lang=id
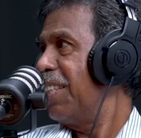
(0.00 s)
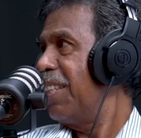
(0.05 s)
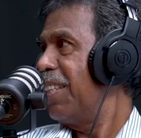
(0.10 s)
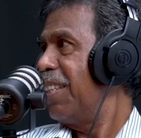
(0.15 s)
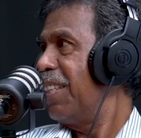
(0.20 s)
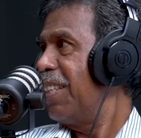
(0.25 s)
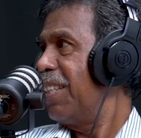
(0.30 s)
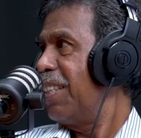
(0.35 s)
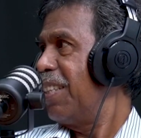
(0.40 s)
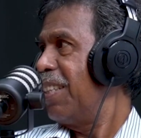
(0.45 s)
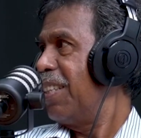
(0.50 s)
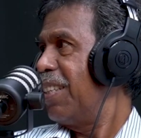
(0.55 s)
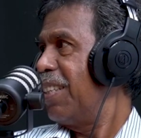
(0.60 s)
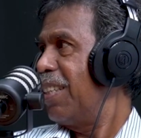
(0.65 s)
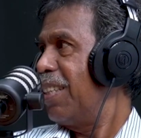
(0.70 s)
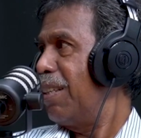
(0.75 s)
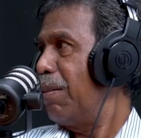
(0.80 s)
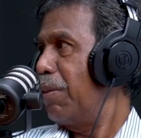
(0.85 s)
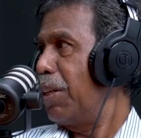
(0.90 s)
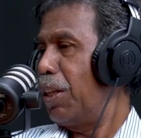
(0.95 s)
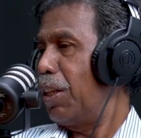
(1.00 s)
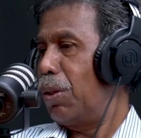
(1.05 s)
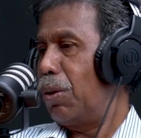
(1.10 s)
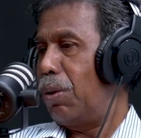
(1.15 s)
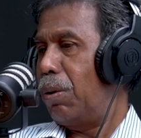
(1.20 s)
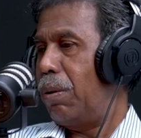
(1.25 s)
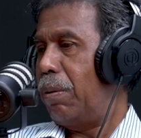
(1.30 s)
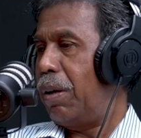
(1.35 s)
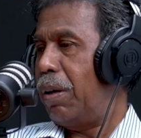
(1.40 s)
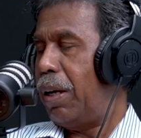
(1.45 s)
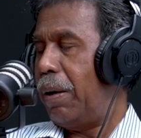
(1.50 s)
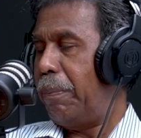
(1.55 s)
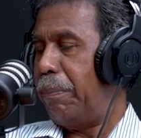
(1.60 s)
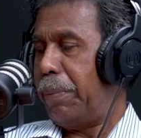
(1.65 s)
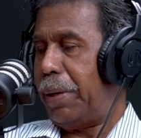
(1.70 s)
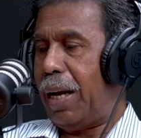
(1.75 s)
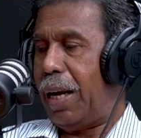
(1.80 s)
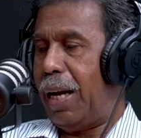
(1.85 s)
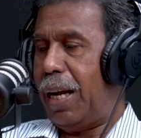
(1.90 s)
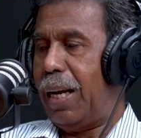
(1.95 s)
Hmm. Begitu.
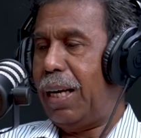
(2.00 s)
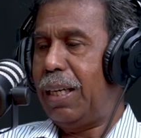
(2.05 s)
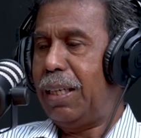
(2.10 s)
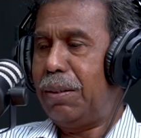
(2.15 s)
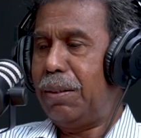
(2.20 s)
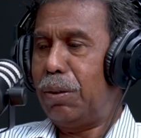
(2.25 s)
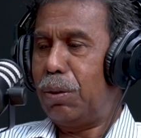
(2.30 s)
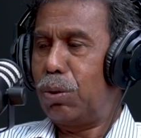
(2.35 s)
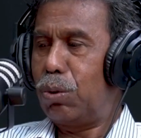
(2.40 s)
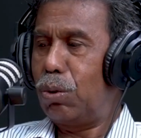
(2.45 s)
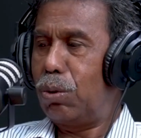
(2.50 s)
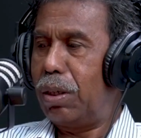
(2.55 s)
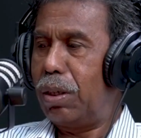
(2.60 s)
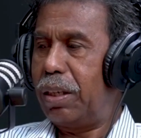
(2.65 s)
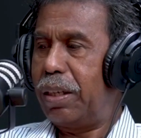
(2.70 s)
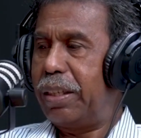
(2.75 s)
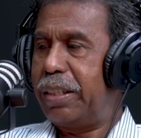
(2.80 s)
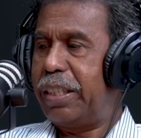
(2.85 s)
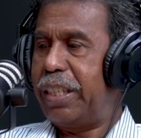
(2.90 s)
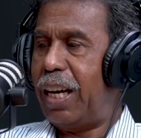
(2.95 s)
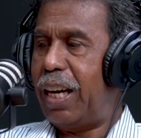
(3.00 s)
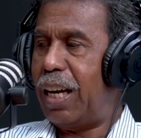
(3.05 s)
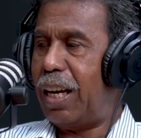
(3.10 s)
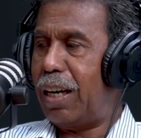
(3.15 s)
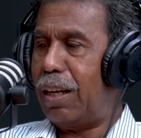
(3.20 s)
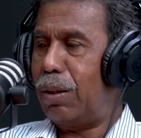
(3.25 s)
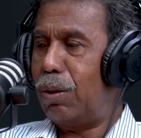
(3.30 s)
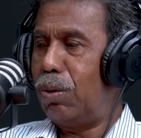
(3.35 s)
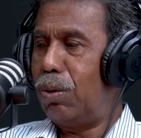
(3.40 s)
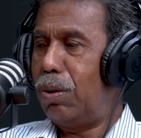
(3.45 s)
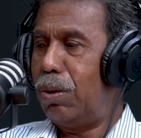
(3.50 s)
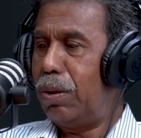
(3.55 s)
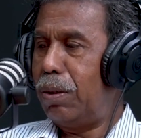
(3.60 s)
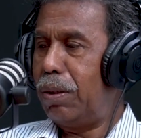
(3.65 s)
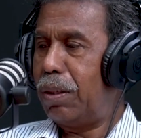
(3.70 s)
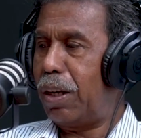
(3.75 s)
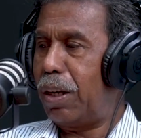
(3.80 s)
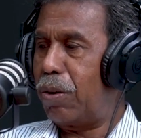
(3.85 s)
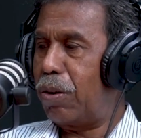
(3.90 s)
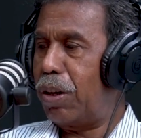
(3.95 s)
Padahal untuk eh, GR itu
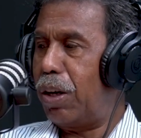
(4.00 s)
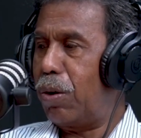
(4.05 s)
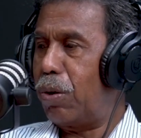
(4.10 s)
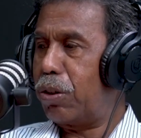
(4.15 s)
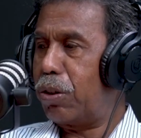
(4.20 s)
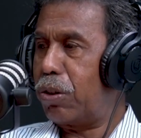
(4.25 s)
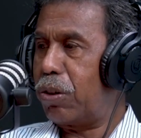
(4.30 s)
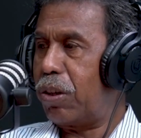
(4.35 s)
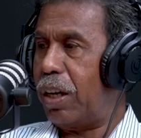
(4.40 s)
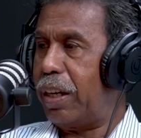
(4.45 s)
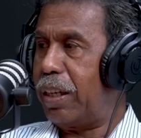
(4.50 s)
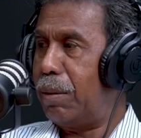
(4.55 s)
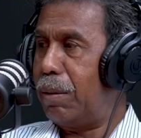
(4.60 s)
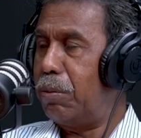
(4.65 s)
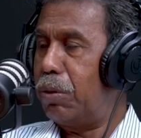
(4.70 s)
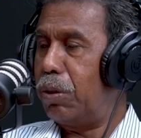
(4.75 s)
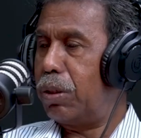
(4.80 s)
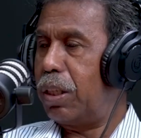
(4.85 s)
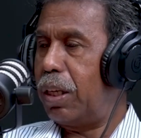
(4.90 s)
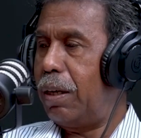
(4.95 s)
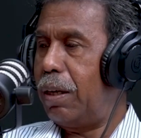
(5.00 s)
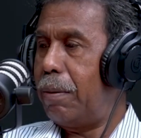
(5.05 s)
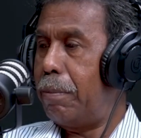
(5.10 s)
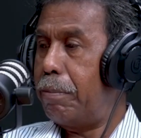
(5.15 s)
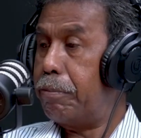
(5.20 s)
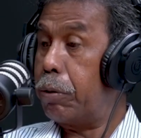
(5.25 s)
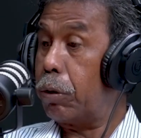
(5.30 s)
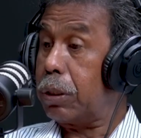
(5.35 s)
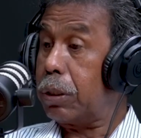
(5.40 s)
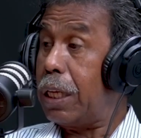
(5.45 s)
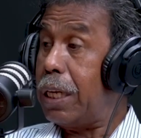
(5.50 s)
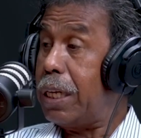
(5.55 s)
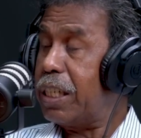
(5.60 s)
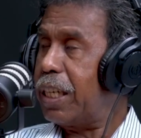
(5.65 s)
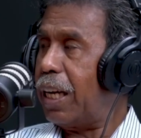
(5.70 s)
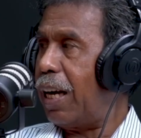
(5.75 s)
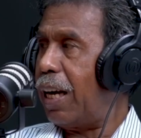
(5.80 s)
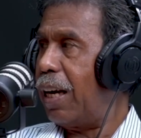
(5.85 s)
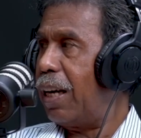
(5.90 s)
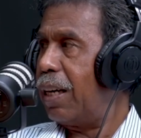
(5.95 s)
kerugian konstitusionalnya mesti
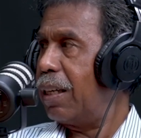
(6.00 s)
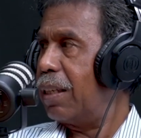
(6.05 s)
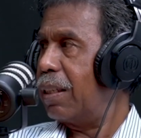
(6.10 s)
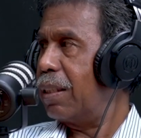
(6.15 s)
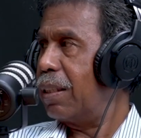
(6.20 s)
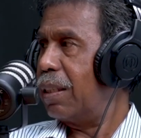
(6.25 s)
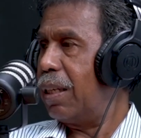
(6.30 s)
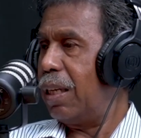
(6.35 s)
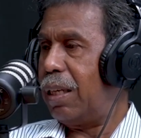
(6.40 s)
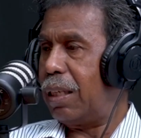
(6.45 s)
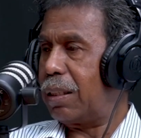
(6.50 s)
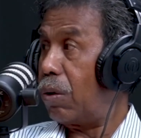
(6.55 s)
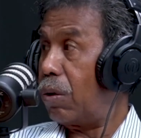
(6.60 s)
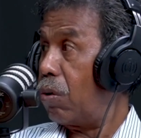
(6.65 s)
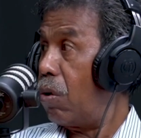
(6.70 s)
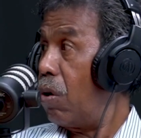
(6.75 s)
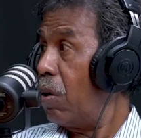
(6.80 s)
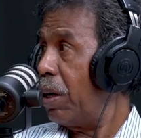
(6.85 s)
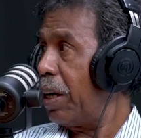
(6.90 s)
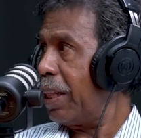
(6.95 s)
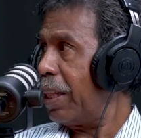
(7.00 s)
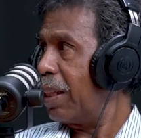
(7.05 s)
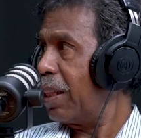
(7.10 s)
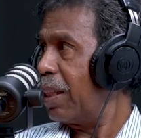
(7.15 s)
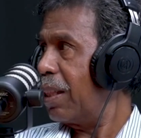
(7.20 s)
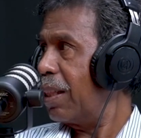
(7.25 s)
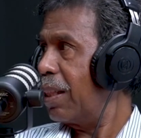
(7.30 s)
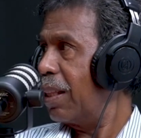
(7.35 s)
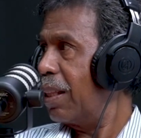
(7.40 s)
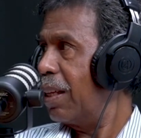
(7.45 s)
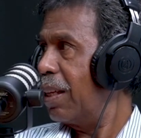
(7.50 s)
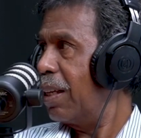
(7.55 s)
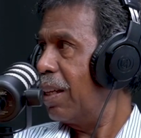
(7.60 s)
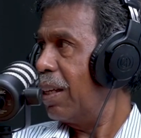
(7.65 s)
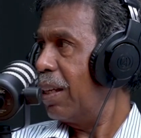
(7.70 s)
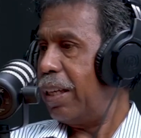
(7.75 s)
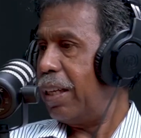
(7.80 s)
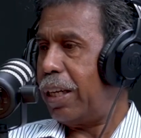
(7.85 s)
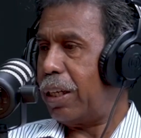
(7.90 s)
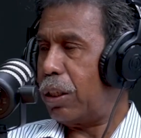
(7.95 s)
potensial dan atau konkret.
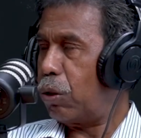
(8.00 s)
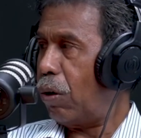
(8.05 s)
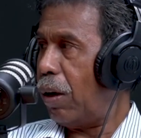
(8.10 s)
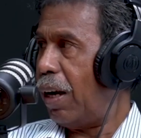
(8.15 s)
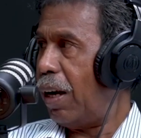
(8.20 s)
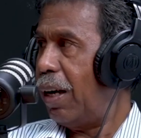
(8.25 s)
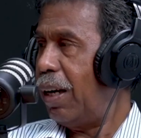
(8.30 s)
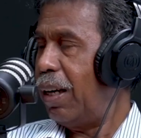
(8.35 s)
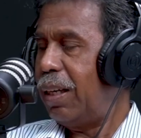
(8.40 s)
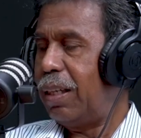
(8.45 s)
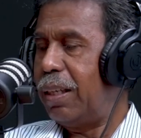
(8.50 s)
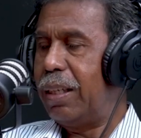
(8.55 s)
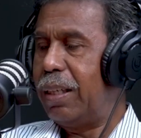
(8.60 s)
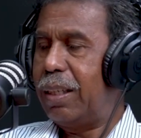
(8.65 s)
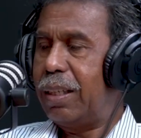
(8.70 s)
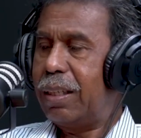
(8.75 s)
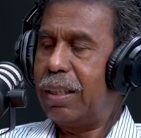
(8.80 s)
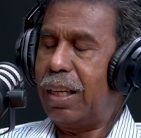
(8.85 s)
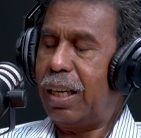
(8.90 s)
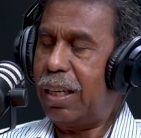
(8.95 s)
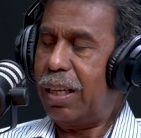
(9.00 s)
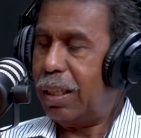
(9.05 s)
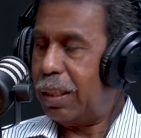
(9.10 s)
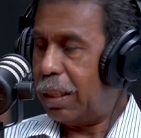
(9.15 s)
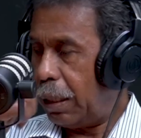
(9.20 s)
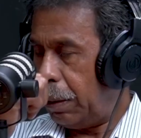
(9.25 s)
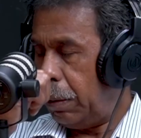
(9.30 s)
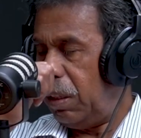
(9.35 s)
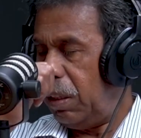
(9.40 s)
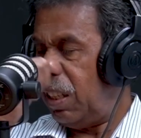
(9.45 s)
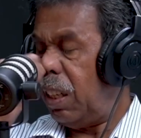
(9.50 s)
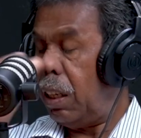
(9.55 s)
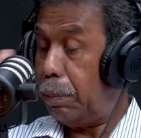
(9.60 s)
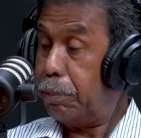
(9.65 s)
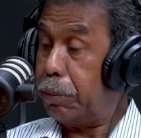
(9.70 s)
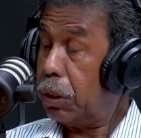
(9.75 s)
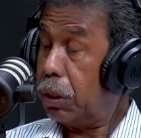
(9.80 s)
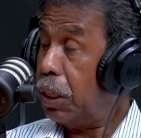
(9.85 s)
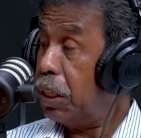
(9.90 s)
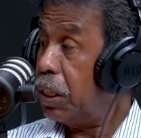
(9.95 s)
Actual dan atau eh,
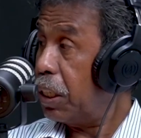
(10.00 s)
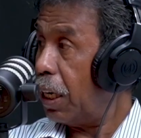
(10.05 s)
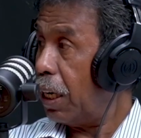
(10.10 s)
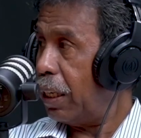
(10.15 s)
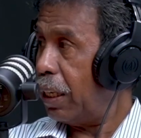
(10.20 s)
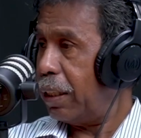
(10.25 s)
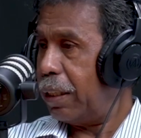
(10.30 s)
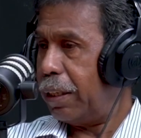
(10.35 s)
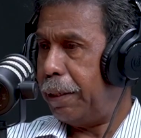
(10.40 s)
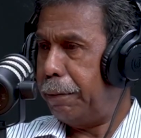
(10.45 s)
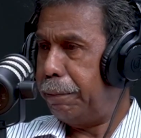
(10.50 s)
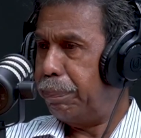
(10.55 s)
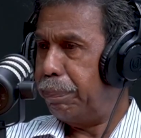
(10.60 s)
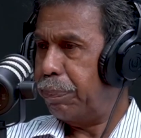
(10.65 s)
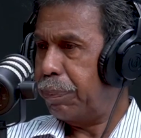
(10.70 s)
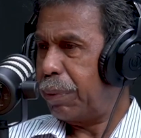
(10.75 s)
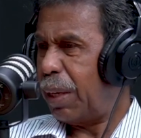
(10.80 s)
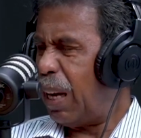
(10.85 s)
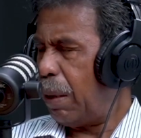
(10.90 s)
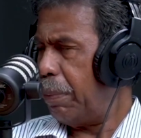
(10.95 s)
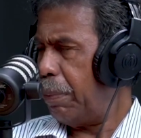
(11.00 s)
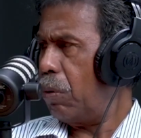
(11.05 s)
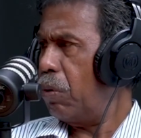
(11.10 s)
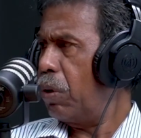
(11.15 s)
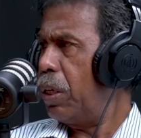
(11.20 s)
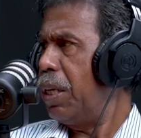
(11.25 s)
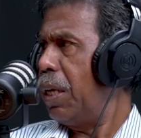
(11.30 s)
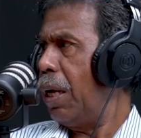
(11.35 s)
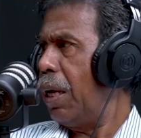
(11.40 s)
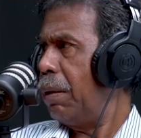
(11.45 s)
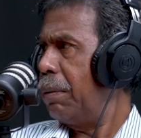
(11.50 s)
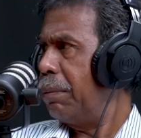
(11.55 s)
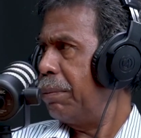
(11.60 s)
potensial gitu. Kan. Apa ruginya?